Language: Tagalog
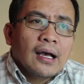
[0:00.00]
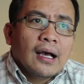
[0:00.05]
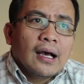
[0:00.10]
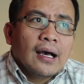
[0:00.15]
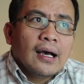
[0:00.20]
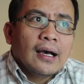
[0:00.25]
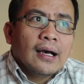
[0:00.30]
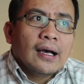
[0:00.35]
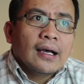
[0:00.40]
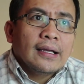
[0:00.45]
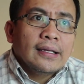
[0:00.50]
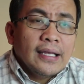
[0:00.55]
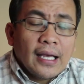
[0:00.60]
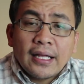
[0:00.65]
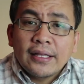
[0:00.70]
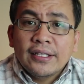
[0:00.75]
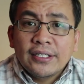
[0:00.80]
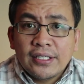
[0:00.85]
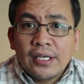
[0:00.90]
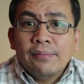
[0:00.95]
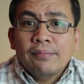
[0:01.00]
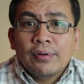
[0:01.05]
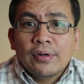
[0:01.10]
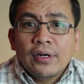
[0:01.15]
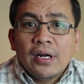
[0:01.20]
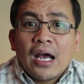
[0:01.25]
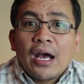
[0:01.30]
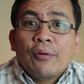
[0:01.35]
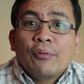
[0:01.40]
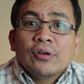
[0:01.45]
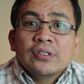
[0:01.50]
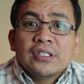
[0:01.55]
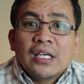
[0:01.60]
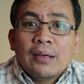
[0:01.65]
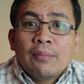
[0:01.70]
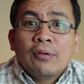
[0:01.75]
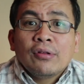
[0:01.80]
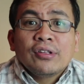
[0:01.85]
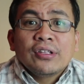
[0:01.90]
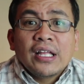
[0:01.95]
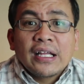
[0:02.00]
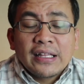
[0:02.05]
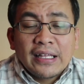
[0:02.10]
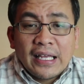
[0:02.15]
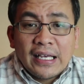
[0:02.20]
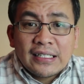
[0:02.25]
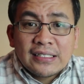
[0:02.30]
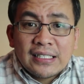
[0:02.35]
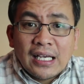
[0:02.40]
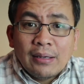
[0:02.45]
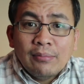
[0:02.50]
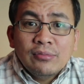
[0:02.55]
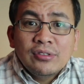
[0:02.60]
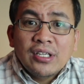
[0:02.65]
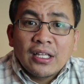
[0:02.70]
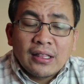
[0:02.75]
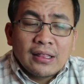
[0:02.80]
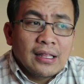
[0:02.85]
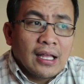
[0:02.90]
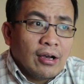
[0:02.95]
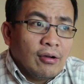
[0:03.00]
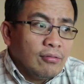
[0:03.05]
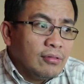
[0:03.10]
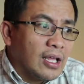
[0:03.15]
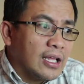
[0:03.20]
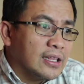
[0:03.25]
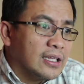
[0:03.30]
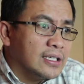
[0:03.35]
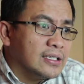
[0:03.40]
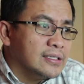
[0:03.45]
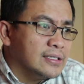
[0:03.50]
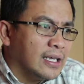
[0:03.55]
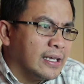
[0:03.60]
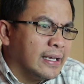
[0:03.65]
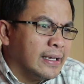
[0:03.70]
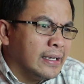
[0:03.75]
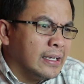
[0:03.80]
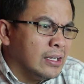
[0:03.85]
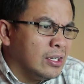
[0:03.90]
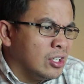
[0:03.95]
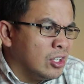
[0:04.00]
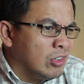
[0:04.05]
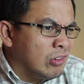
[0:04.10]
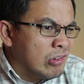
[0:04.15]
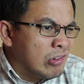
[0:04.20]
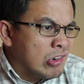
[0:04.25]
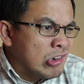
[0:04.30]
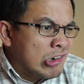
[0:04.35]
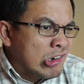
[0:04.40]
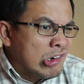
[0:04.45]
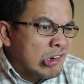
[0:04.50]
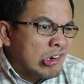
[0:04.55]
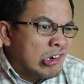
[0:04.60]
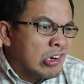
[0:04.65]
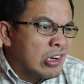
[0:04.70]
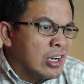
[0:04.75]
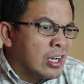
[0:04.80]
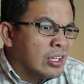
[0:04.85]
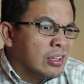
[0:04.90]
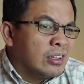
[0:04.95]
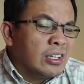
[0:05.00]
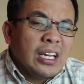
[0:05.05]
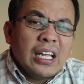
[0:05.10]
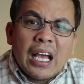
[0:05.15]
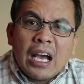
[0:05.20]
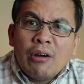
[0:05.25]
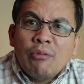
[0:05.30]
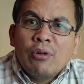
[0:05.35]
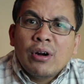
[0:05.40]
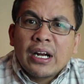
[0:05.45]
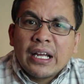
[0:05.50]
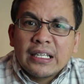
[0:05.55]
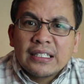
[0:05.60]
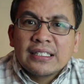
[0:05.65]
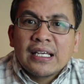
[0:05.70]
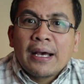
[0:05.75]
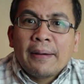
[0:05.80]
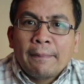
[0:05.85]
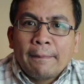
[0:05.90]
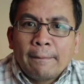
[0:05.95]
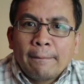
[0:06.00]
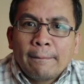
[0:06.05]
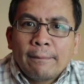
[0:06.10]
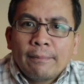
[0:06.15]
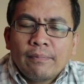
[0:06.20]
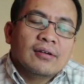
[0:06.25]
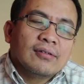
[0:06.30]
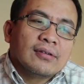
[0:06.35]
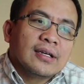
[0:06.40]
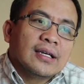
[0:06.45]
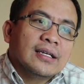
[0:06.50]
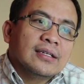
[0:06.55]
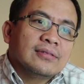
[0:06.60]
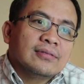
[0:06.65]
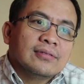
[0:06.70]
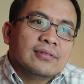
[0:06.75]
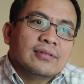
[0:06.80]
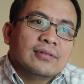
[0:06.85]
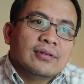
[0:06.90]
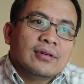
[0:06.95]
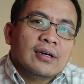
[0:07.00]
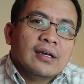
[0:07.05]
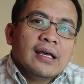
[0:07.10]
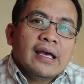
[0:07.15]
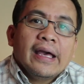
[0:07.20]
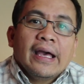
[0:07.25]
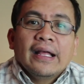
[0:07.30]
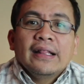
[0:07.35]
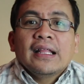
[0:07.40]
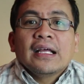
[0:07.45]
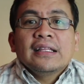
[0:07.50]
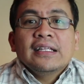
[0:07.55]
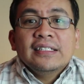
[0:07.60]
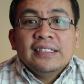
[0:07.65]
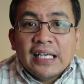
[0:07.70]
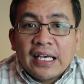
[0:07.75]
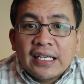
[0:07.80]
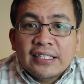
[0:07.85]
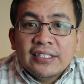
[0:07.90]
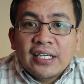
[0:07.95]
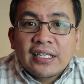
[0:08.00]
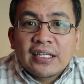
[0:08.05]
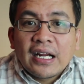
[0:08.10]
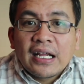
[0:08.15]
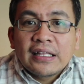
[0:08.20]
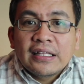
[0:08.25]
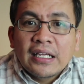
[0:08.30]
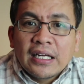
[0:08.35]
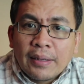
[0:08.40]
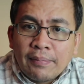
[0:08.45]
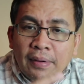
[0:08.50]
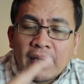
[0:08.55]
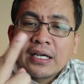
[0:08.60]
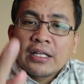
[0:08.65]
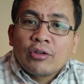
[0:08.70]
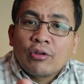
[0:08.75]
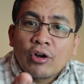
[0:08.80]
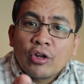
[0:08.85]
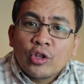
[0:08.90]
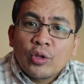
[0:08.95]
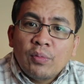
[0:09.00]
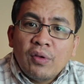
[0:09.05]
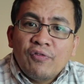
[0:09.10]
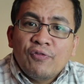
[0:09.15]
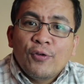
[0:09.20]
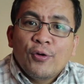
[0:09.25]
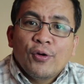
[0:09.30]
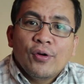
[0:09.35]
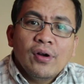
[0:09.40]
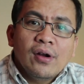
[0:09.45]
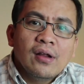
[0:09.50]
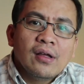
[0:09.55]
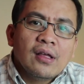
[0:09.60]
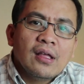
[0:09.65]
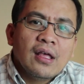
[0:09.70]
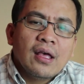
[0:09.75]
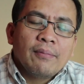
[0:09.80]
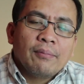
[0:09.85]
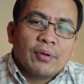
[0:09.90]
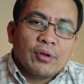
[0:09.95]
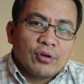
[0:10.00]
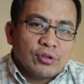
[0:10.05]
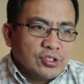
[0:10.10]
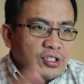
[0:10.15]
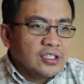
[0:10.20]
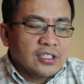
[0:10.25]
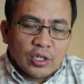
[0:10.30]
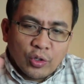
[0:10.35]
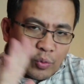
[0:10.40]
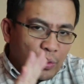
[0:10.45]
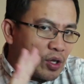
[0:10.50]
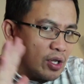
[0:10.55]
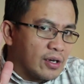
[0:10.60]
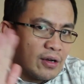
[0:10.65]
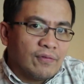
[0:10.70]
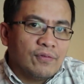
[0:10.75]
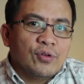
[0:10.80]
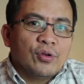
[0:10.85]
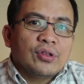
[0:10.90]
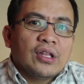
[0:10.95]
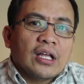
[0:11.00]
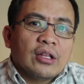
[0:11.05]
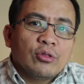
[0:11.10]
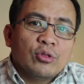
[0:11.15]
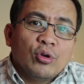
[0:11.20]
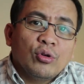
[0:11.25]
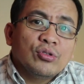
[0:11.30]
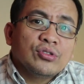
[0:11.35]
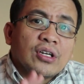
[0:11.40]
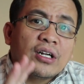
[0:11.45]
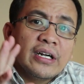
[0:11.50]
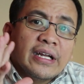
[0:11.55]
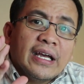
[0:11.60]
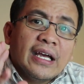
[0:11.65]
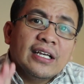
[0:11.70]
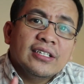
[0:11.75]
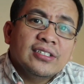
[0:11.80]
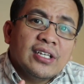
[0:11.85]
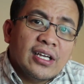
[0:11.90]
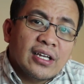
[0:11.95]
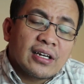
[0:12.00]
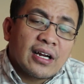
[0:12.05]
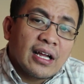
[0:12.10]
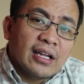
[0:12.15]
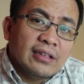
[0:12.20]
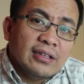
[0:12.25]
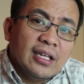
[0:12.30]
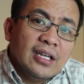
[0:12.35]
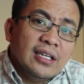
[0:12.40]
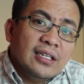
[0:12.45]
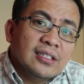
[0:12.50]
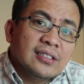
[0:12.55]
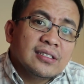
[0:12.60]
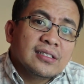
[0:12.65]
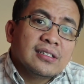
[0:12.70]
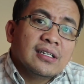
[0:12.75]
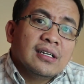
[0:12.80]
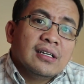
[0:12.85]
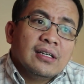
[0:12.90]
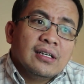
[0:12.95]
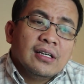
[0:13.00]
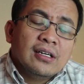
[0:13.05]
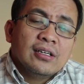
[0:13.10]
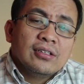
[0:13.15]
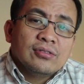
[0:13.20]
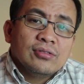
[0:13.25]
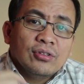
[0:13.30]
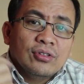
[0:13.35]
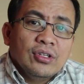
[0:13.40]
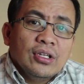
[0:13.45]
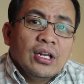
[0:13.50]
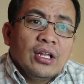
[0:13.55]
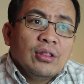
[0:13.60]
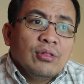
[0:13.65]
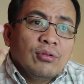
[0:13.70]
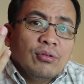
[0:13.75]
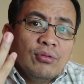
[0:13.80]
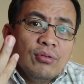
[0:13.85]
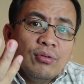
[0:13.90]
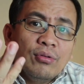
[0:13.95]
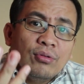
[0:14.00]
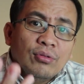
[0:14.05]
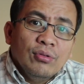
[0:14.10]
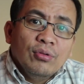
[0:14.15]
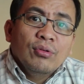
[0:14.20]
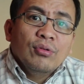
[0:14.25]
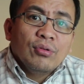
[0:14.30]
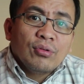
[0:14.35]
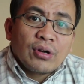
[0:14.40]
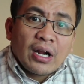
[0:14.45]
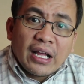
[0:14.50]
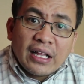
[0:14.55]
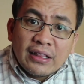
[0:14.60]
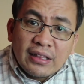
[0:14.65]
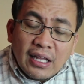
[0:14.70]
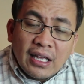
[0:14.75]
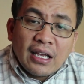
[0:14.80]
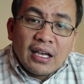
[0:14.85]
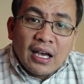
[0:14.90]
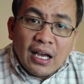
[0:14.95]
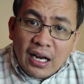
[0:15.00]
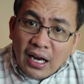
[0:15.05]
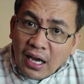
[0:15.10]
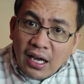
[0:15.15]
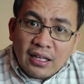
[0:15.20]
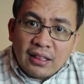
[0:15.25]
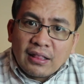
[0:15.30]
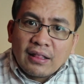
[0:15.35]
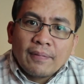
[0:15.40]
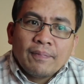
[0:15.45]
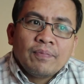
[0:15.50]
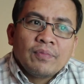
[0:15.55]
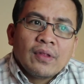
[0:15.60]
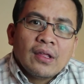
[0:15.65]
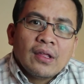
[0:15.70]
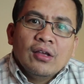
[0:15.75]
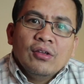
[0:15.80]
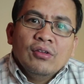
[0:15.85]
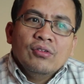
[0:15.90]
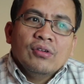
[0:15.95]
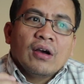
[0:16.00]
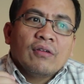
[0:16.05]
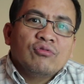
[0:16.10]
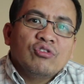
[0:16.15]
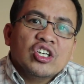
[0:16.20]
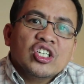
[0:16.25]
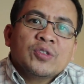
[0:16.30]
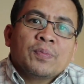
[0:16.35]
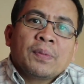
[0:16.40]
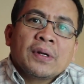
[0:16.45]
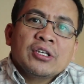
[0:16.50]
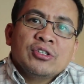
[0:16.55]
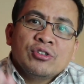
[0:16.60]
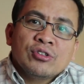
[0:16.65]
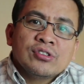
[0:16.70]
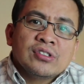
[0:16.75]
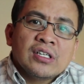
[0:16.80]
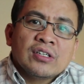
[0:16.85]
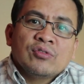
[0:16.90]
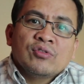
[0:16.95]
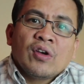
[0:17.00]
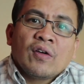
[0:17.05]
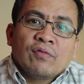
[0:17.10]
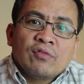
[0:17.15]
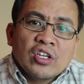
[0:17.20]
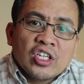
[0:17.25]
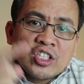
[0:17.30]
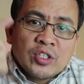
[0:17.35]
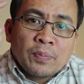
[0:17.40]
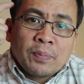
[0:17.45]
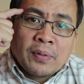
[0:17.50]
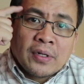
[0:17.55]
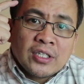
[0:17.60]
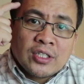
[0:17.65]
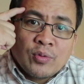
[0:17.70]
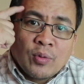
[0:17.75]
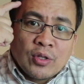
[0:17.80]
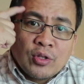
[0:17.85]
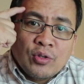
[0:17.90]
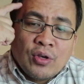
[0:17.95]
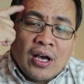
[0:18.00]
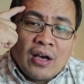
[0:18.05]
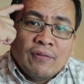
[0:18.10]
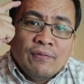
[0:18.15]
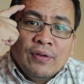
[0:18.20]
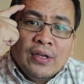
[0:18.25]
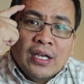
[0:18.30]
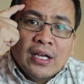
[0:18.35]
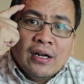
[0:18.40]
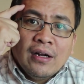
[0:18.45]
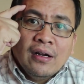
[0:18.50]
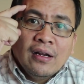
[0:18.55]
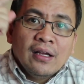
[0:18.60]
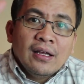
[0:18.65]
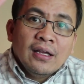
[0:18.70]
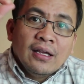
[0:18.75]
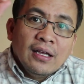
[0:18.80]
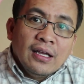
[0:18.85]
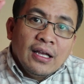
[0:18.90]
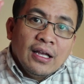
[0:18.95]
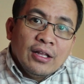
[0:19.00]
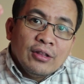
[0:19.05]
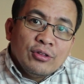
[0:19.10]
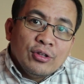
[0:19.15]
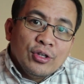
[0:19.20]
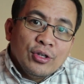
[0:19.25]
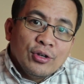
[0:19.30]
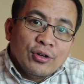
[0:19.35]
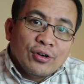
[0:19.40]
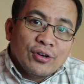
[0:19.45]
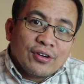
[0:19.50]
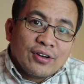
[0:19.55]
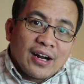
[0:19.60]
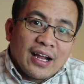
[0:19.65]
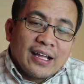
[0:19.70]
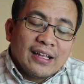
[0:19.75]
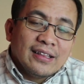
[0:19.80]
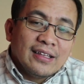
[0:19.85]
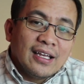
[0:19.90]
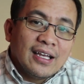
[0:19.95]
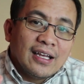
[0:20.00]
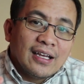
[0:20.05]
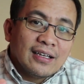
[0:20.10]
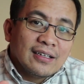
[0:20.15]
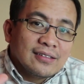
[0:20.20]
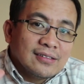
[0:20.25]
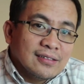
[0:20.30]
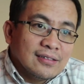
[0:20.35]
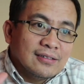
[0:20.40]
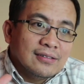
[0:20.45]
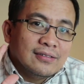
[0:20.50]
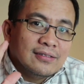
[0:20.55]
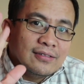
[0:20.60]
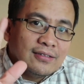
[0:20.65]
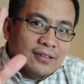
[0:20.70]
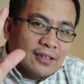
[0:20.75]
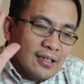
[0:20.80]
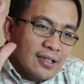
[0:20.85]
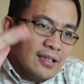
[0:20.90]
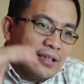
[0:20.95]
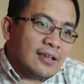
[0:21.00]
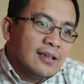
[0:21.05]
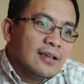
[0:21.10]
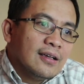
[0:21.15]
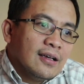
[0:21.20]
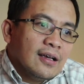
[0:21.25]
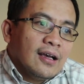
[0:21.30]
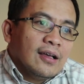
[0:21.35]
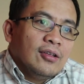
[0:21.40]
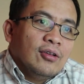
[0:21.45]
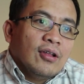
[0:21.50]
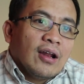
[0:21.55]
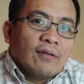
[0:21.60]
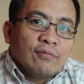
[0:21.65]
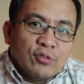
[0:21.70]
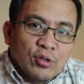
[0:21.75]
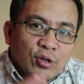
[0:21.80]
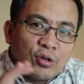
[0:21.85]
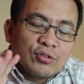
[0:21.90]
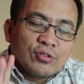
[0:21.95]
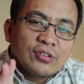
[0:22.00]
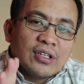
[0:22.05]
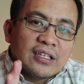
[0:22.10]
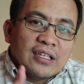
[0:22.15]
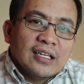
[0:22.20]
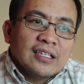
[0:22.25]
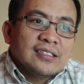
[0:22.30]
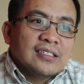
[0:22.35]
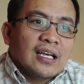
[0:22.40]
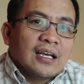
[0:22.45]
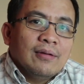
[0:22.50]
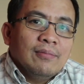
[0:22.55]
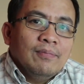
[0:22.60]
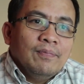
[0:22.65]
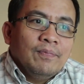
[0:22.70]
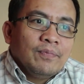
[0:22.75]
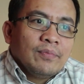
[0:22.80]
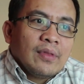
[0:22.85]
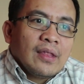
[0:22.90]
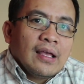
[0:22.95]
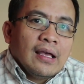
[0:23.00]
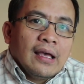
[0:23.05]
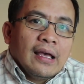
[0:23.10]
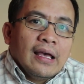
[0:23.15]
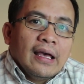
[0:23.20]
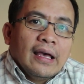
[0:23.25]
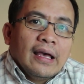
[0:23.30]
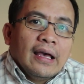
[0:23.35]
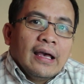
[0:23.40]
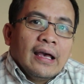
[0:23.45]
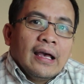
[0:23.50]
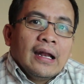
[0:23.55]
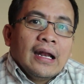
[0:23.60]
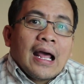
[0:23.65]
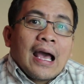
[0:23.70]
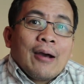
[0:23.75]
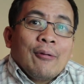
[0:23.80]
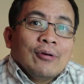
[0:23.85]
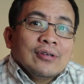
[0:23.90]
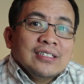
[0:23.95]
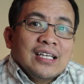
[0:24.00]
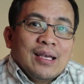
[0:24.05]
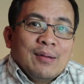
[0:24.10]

uh, yeah, December, I was able to take the exam, sit down. That is a three-hour exam. Okay, so, and that is essay writing. Nabanggit ko na to before, pero just a quick review that those are essay writings So you need to do writing a lot. You have to express yourself. You have to express what you have here into your writing. So you'll have to go through that exam and I was